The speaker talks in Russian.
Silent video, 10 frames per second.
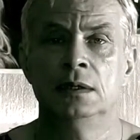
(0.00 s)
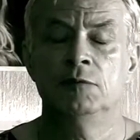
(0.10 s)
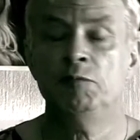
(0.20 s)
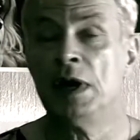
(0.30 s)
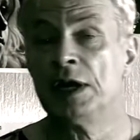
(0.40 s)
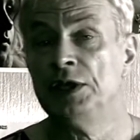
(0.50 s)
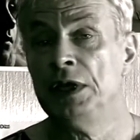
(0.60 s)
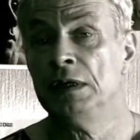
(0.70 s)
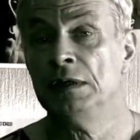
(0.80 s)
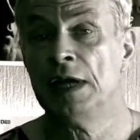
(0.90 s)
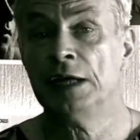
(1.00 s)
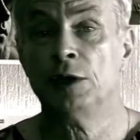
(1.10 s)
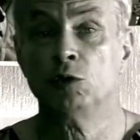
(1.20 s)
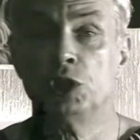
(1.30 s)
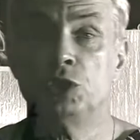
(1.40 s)
В марте,
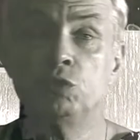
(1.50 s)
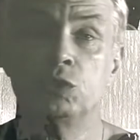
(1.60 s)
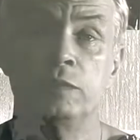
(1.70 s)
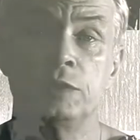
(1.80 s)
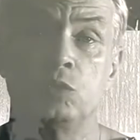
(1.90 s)
когда уже чувствовалось